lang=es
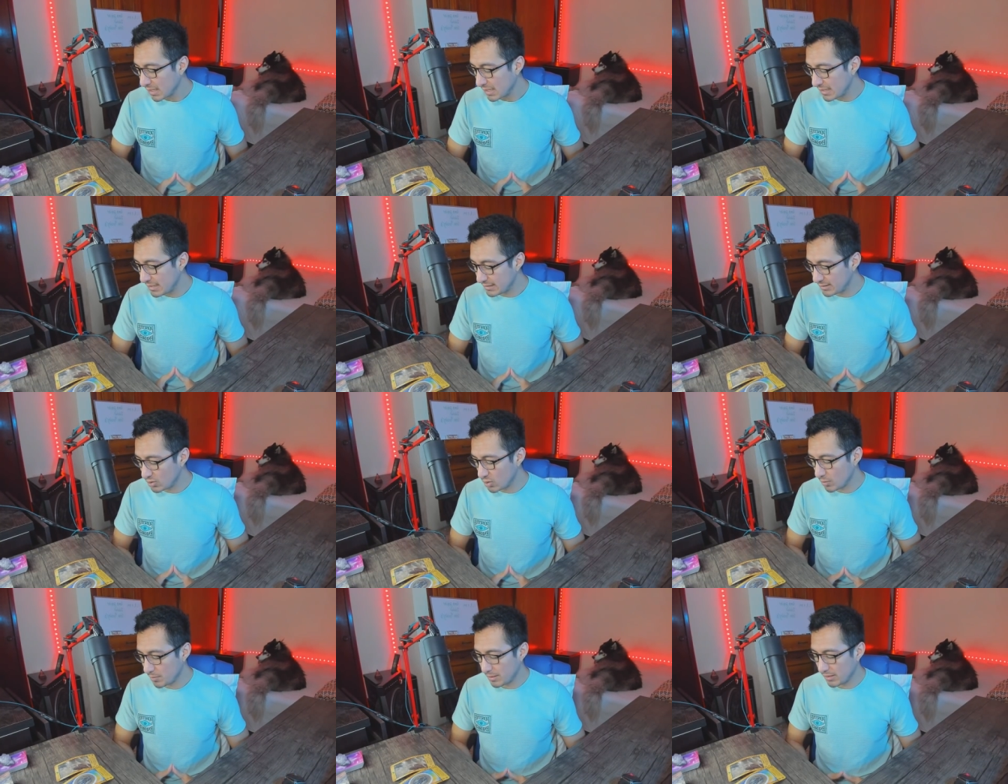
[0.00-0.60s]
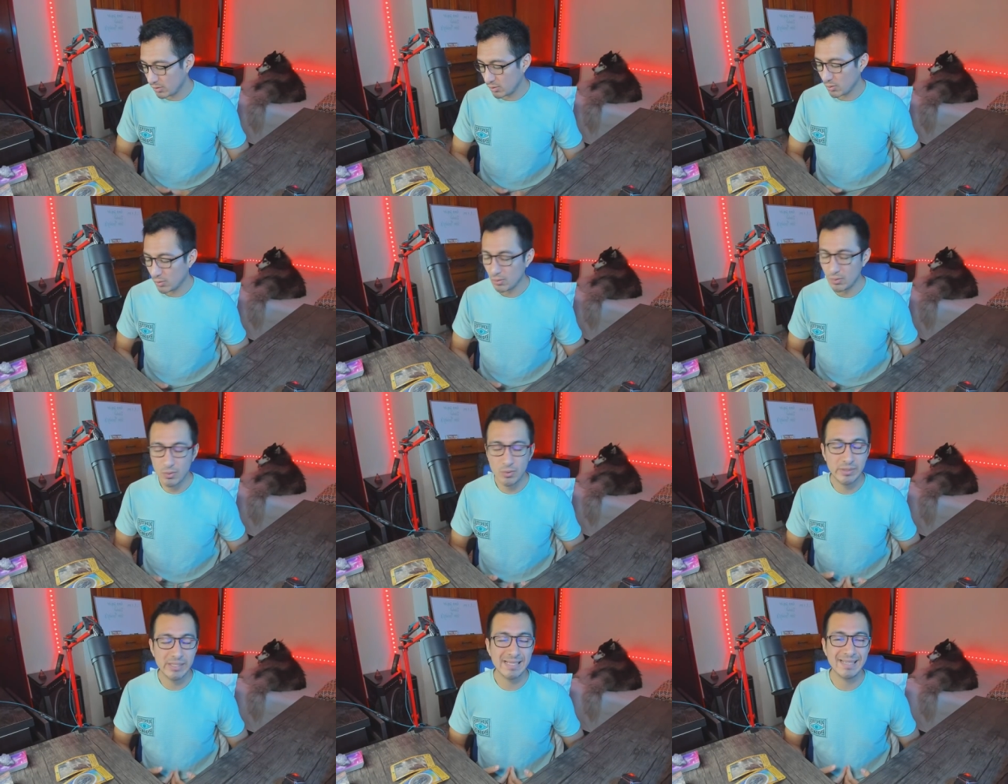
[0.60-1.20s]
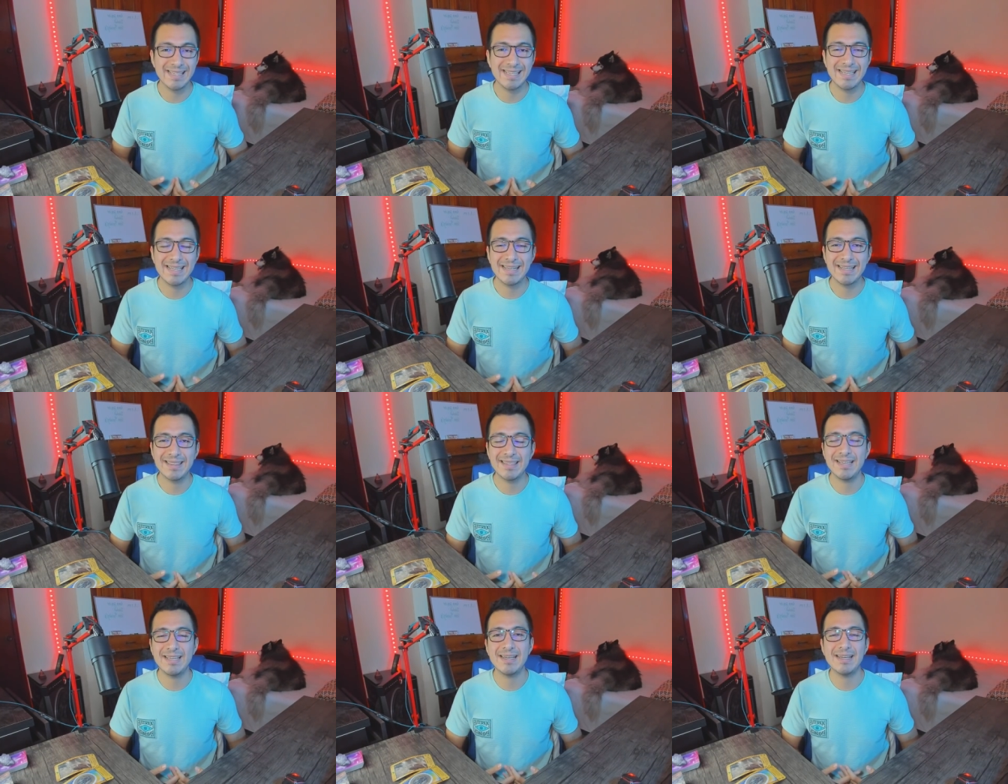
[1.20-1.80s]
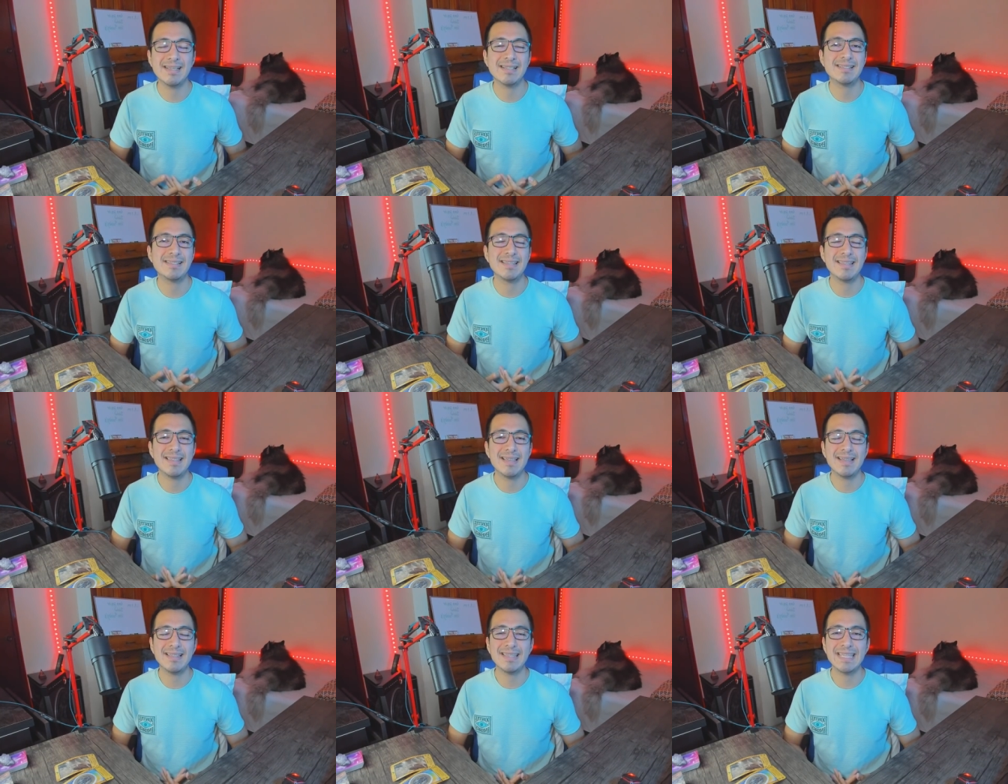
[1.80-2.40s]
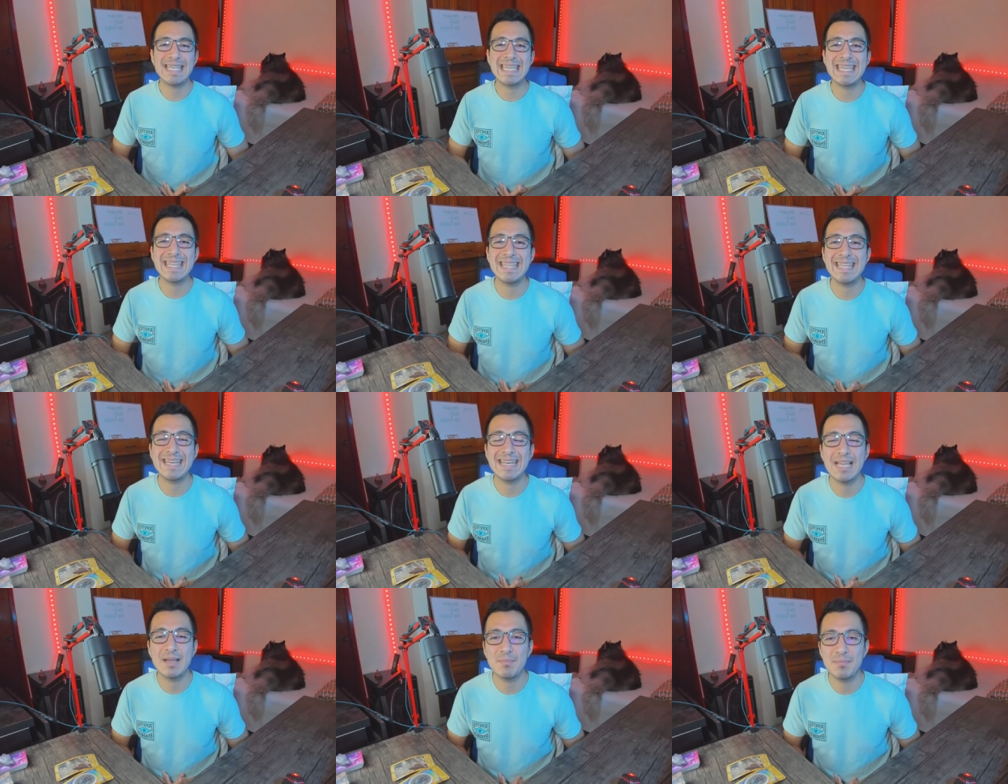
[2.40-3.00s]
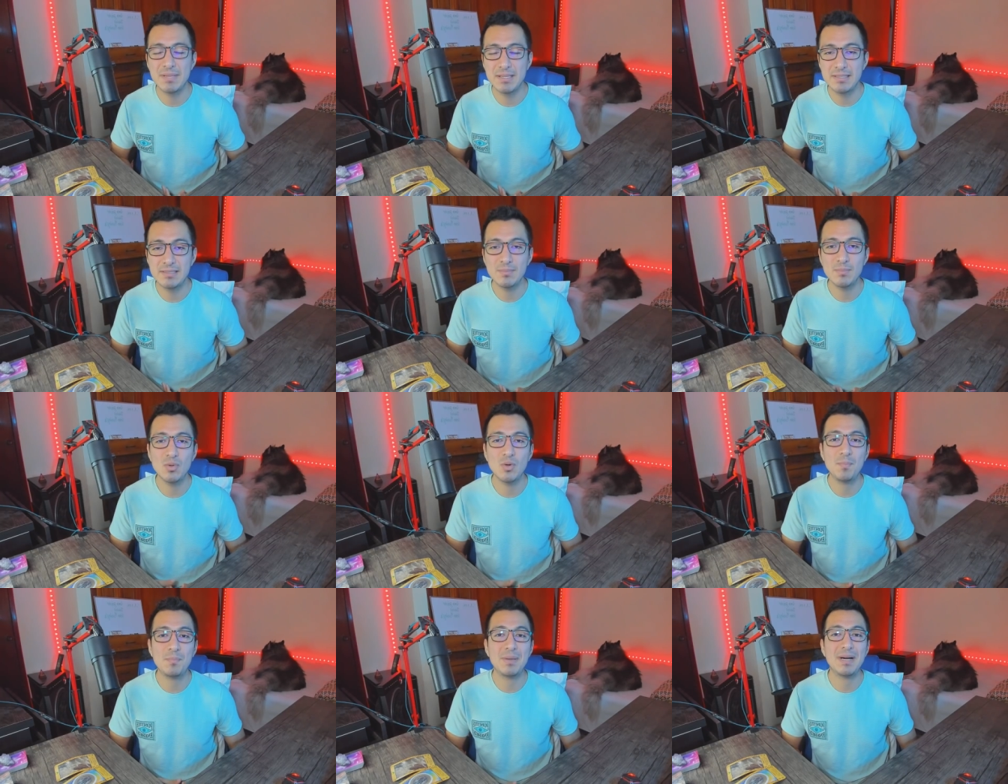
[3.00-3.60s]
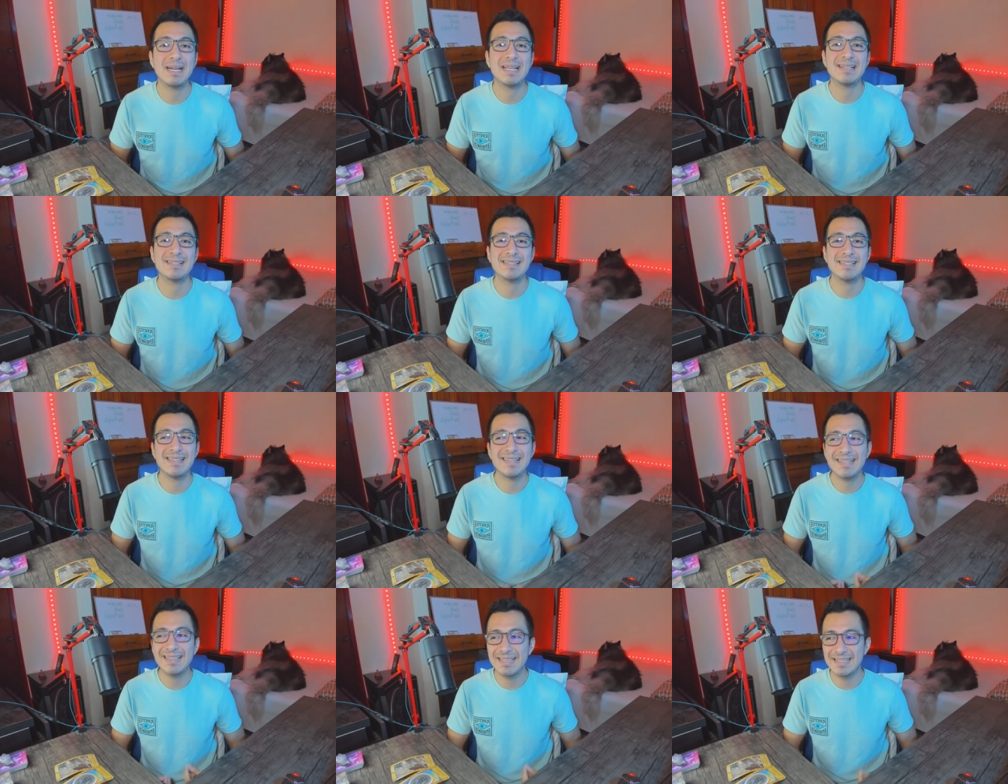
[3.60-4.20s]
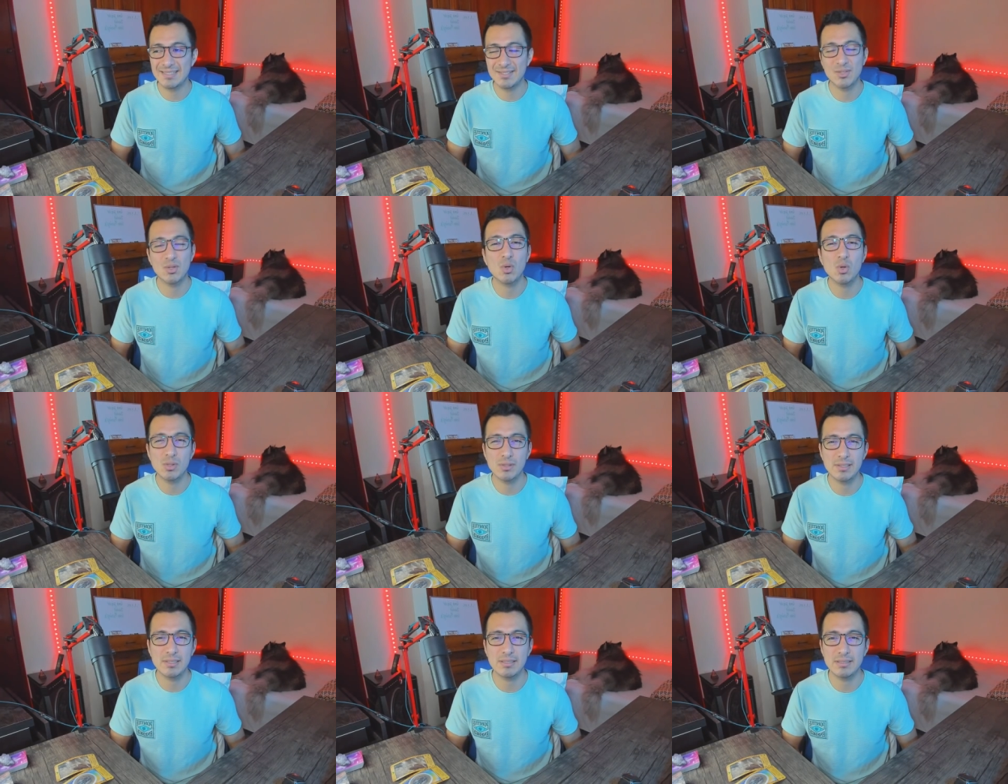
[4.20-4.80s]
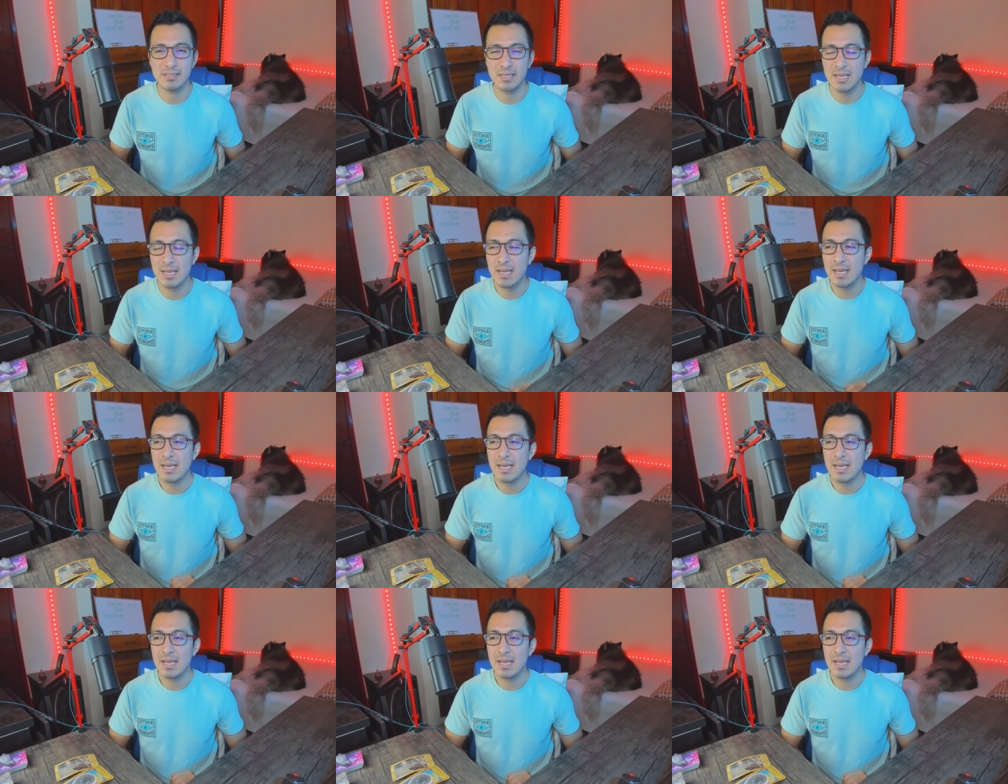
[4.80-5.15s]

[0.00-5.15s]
y sobre todo tener tenacidad y dinamismo para hacer las cosas.